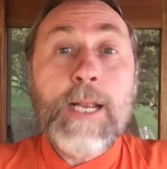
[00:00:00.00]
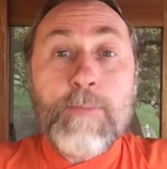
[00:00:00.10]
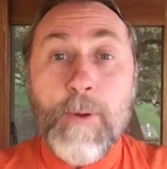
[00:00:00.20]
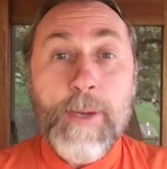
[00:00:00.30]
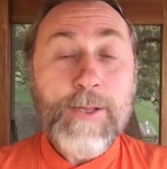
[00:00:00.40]
en
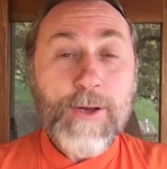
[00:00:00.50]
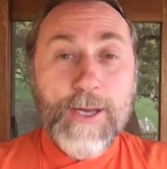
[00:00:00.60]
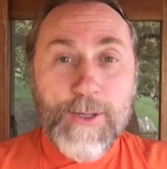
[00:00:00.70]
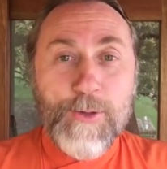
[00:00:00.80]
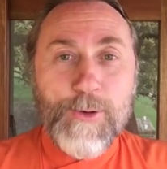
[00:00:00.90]
el momento
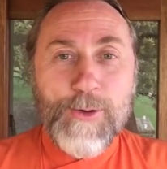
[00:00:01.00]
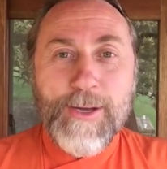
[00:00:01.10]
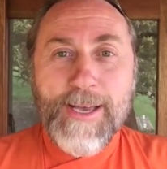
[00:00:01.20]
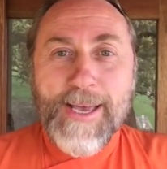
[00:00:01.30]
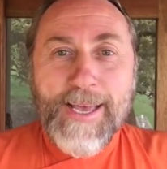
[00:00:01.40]
que tú
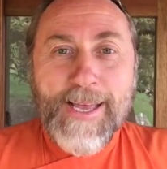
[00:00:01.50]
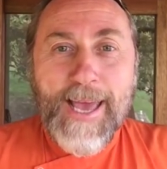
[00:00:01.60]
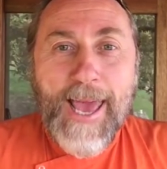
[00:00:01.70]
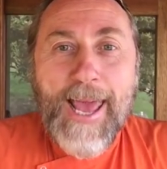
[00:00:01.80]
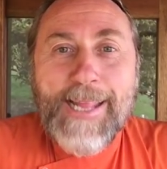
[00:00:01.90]

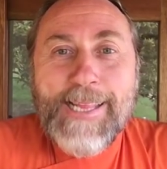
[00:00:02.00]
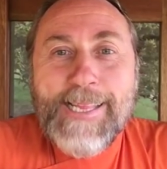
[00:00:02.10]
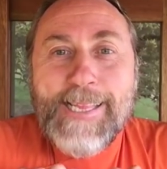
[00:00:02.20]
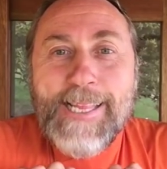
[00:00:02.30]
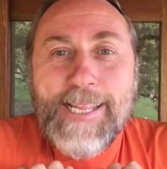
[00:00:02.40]
eh,
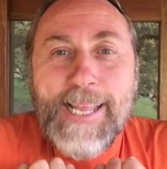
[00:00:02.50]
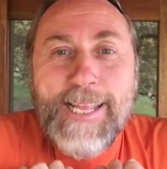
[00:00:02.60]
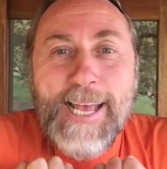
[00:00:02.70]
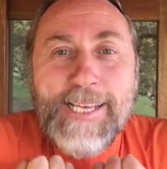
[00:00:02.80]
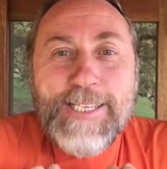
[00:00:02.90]

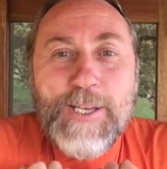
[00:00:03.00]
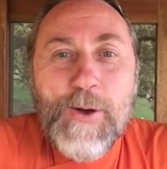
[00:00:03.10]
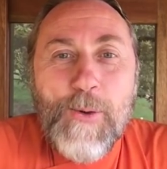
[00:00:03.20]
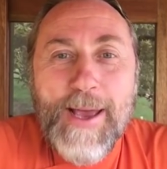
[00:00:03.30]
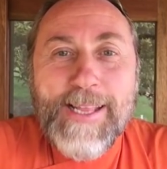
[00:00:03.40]
te das
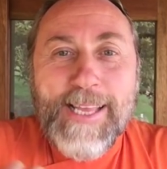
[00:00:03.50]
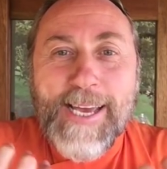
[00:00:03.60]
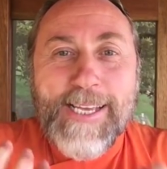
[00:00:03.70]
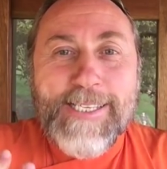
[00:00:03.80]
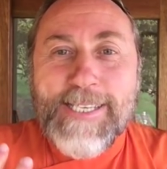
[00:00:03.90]
cuenta
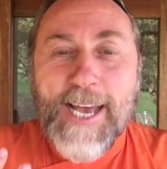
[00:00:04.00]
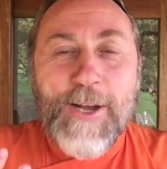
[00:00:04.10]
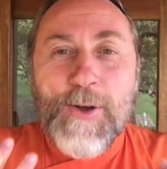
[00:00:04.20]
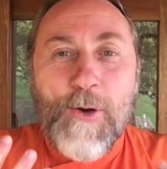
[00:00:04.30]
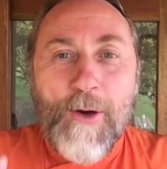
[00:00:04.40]
que ya
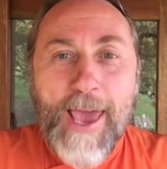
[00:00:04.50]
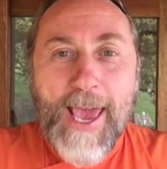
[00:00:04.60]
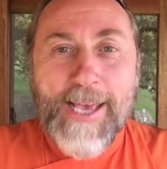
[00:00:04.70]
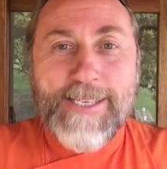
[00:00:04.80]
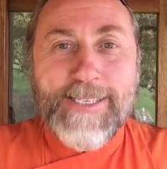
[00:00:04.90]
no
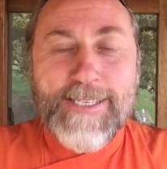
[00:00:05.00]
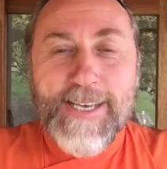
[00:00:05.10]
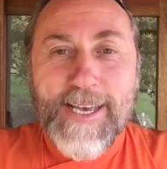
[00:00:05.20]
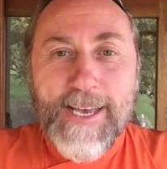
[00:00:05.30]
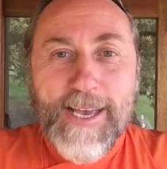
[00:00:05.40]
es
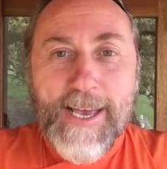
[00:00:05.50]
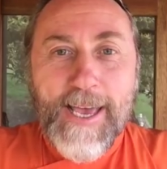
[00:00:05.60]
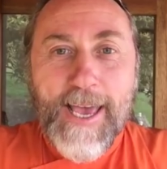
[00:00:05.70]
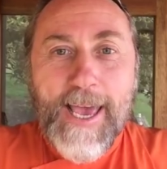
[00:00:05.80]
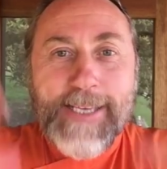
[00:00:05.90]

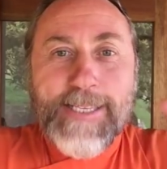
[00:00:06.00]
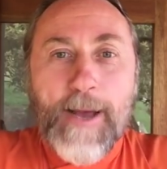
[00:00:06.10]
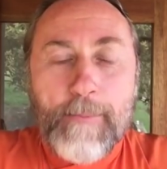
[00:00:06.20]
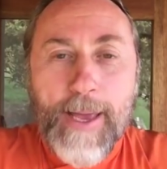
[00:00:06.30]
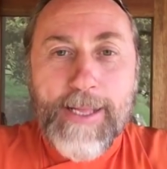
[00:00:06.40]

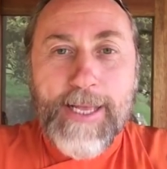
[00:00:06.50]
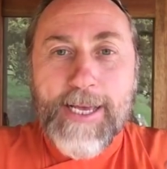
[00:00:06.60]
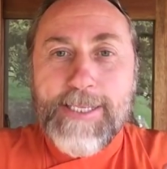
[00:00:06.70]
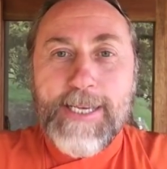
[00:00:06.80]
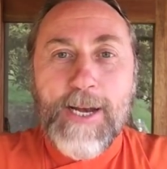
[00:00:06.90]
esta mente
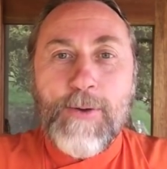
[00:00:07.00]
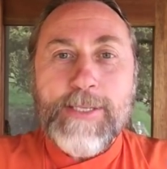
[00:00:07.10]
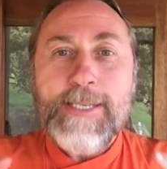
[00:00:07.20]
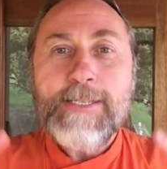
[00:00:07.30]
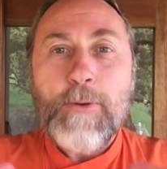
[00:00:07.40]
que ya no
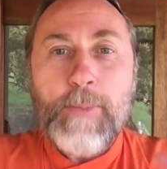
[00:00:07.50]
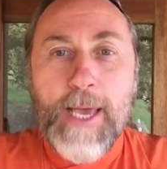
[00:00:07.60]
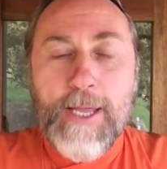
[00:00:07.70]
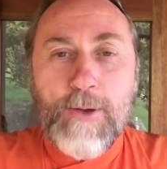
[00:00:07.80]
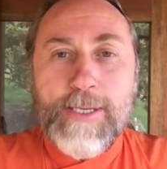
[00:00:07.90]
es ese
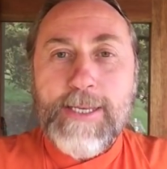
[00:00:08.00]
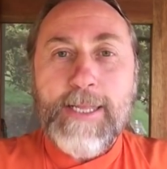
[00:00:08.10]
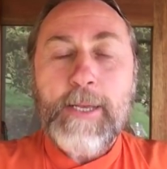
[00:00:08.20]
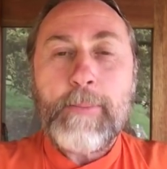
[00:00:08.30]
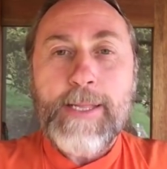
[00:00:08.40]
miedo, esa
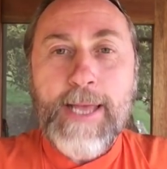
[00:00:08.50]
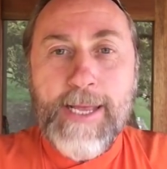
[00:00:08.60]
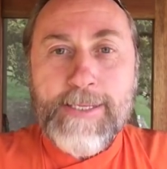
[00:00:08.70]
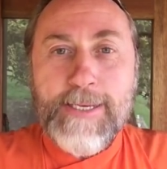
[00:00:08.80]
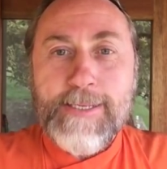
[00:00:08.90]

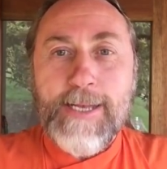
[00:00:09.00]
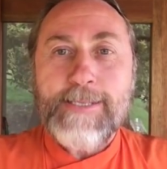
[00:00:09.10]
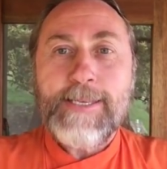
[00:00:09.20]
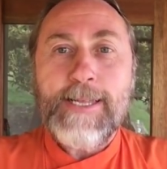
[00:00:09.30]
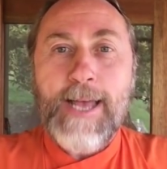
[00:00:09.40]
timidez, esa
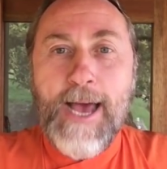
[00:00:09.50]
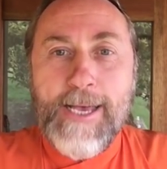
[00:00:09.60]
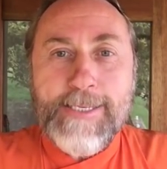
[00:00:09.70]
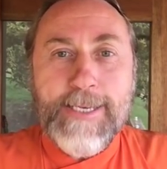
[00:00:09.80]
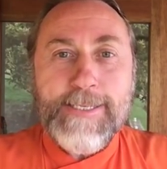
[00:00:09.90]

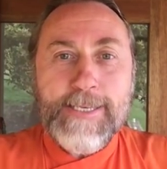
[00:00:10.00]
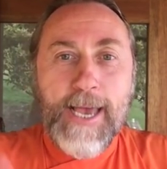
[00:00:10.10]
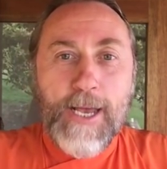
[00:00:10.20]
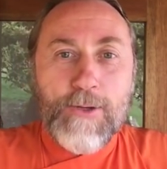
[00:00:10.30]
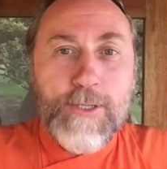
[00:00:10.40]
ansiedad, ese
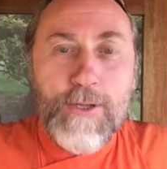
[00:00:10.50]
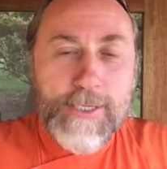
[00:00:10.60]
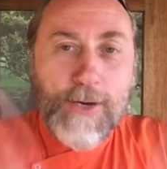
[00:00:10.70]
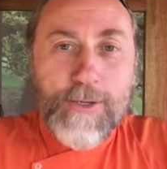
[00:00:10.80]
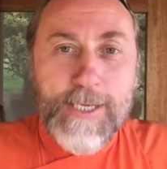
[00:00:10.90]
celos, toda
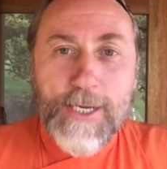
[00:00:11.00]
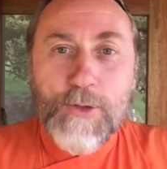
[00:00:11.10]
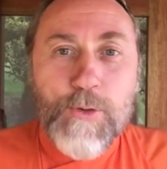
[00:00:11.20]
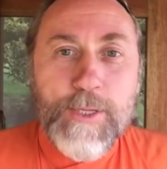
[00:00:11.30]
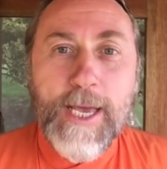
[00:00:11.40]
esa cosa que
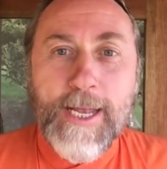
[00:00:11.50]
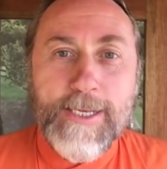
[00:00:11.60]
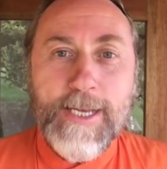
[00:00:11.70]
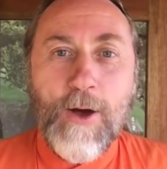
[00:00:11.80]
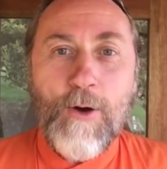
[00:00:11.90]
tú
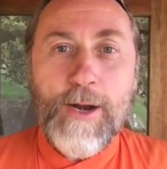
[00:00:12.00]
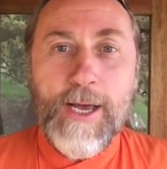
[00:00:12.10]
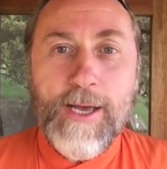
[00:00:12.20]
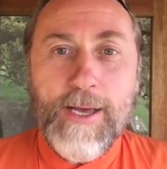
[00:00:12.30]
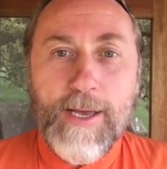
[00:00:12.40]
tienes ahora,